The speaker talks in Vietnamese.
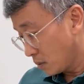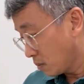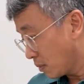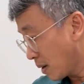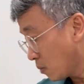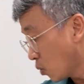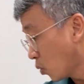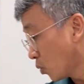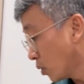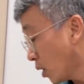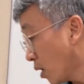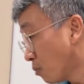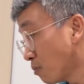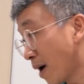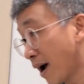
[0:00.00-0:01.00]
bắt buộc
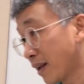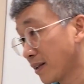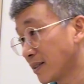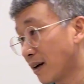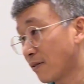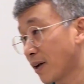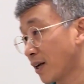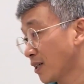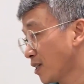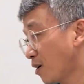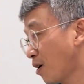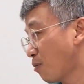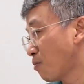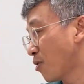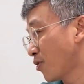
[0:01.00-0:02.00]
nó không bày thì sau này nó sẽ
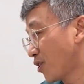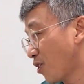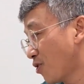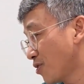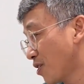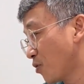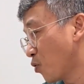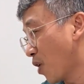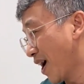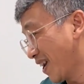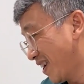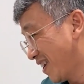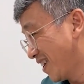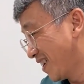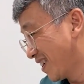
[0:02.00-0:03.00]
không bao giờ có cực ngoài
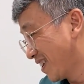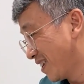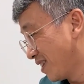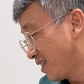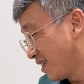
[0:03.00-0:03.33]
à.